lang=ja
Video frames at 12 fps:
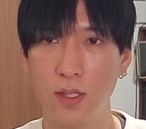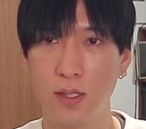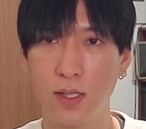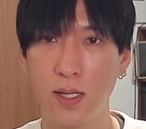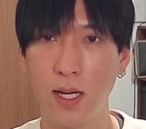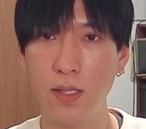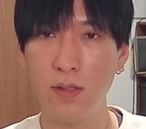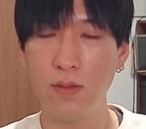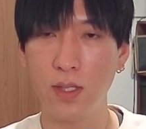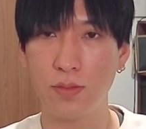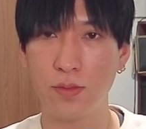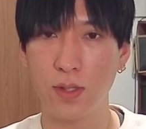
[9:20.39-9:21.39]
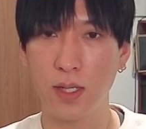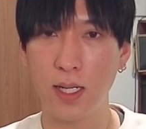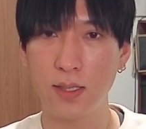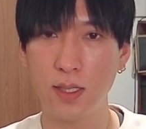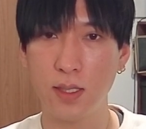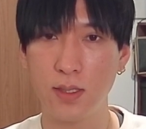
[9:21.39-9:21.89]
で、海運株も為
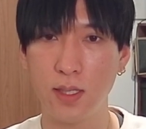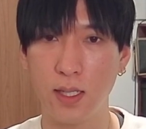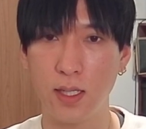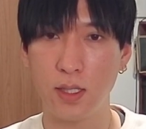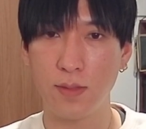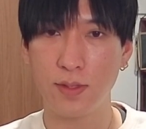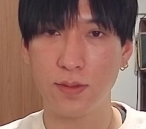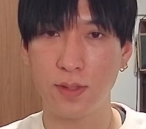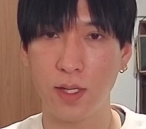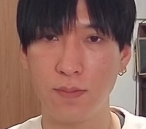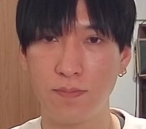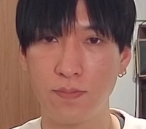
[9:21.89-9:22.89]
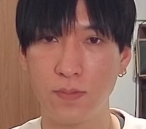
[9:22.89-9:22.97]
替規制上がってますよね。